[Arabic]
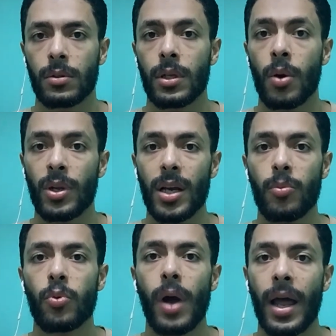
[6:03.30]
لو
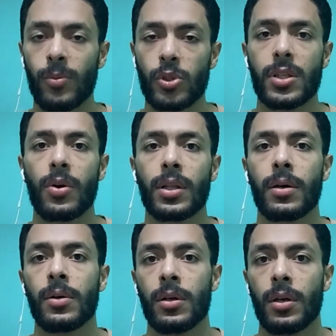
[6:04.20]
لعبوا على المستوى ده
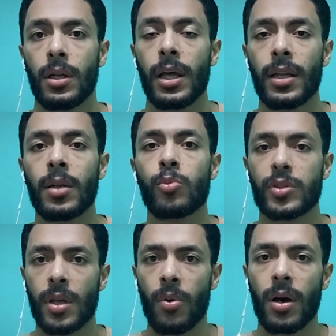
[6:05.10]
لان
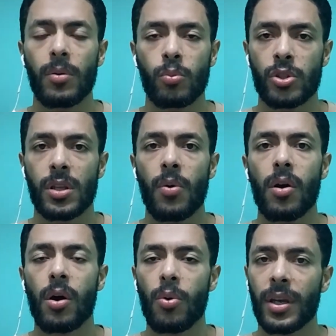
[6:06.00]
مستوى مستوى
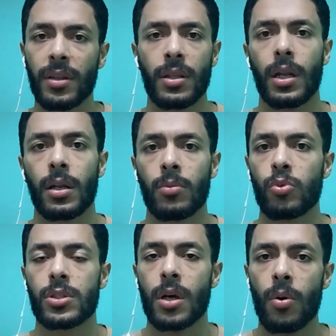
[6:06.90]
قوي جدا
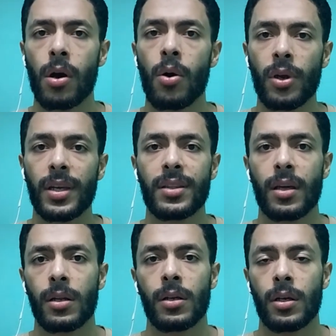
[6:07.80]
مستوى قوي
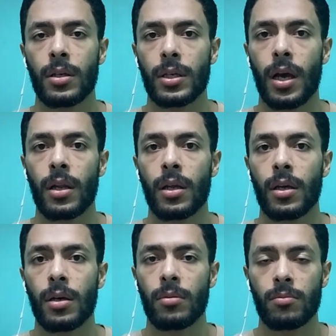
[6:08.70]
جدا
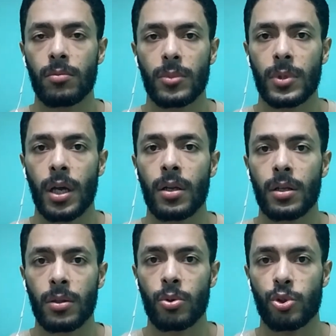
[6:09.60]
يعني
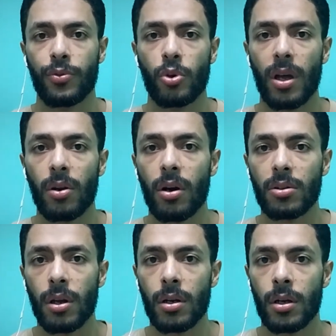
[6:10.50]
يعني انتوا شفتوا كان
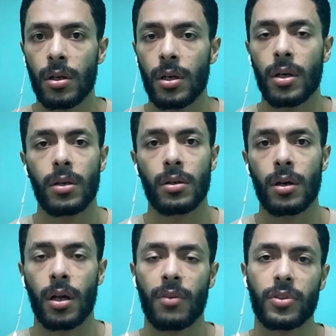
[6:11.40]
قطر
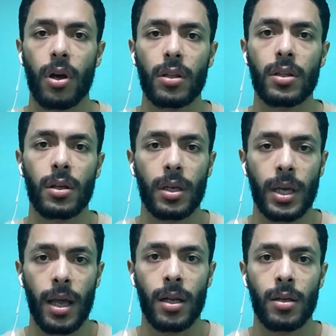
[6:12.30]
انا افتكرت
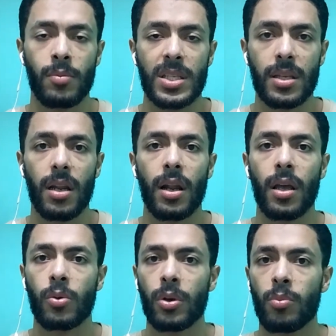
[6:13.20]
يعني مثلا
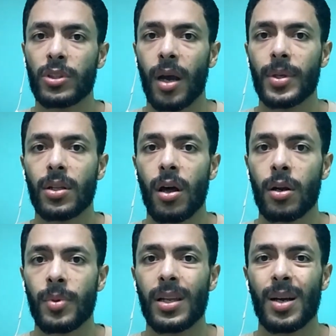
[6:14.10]
هيكون المنتخبات
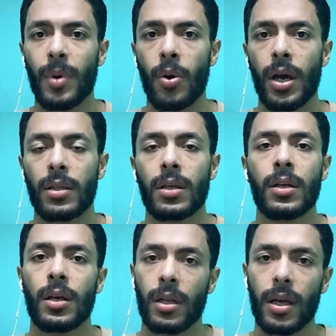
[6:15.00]
العربيه لعبها واحد
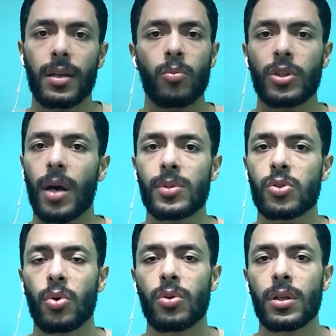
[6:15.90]
لكن المنتخب
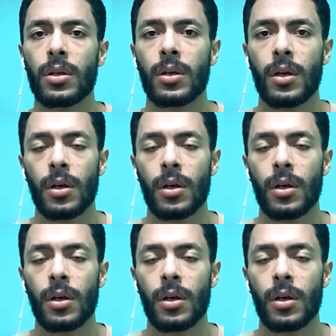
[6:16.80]
السعودي